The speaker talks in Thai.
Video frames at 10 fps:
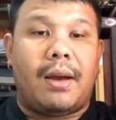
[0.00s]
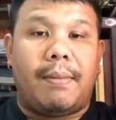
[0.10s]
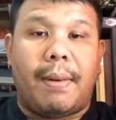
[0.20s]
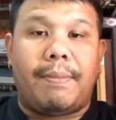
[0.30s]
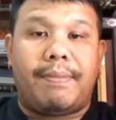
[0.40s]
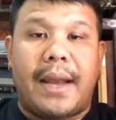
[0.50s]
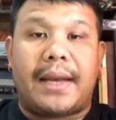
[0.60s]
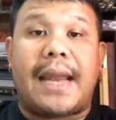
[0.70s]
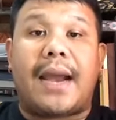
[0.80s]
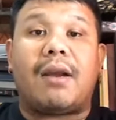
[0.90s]
แบบเด็
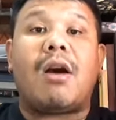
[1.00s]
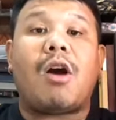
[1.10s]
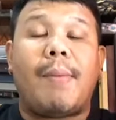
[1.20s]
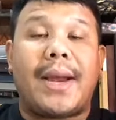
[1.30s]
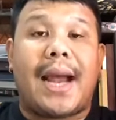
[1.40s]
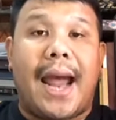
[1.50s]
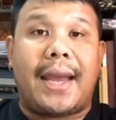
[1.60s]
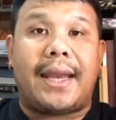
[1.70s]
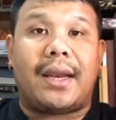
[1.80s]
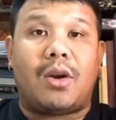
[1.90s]
กๆกันเนาะก็ไปขาย
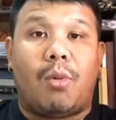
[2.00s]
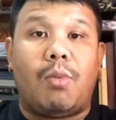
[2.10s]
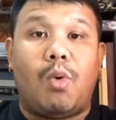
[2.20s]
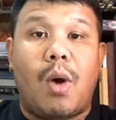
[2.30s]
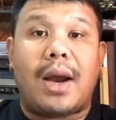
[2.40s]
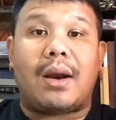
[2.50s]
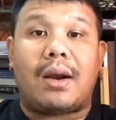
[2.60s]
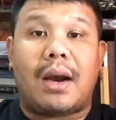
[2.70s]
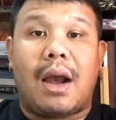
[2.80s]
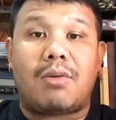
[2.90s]
กินขนมรู้ว่า
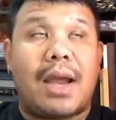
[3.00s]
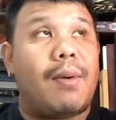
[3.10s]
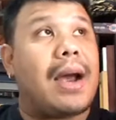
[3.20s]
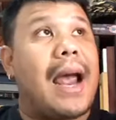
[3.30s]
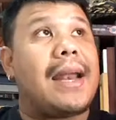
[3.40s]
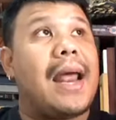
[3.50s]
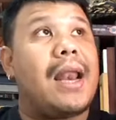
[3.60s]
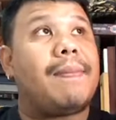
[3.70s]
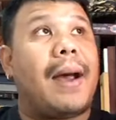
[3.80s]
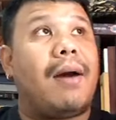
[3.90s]
เข้าใจว่าขายได้ห
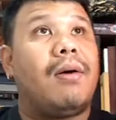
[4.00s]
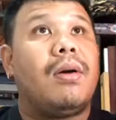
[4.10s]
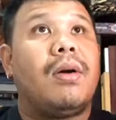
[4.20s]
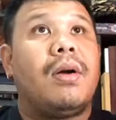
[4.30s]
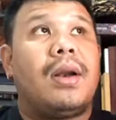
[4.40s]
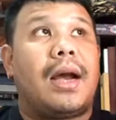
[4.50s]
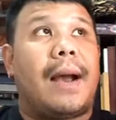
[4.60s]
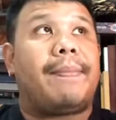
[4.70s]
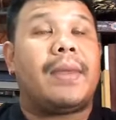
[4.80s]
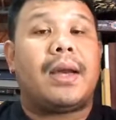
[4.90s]
รือเปล่านะครั
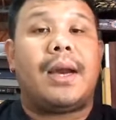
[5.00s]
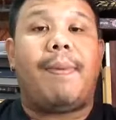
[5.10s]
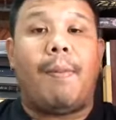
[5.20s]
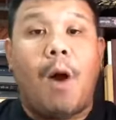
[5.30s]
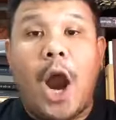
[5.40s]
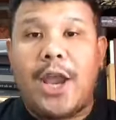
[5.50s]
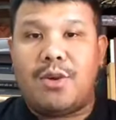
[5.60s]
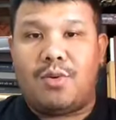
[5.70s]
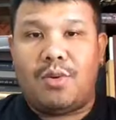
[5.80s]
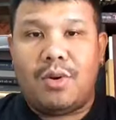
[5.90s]
บ คือผมห้อยอ
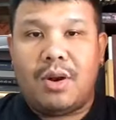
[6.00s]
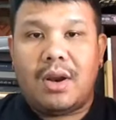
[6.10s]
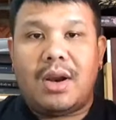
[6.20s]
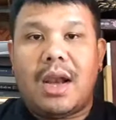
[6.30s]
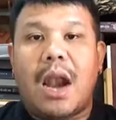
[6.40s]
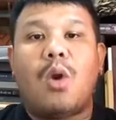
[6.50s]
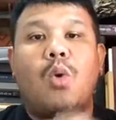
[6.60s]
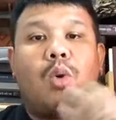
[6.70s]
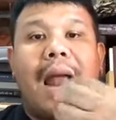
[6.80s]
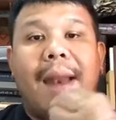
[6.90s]
ยู่แล้วลุ
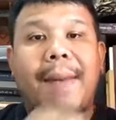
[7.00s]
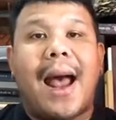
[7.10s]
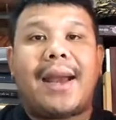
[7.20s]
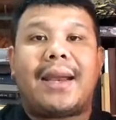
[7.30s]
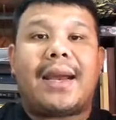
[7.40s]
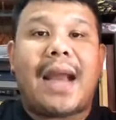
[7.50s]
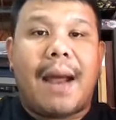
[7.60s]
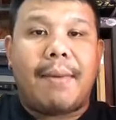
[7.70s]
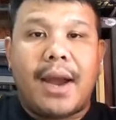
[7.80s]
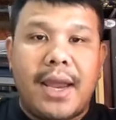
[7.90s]
งร้านพระเนี่ยก็ถา
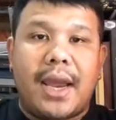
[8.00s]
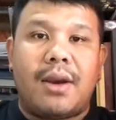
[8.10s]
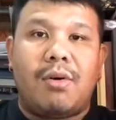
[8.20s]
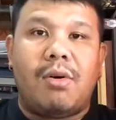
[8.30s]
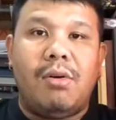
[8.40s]
มเอ้ย ไอ้หนู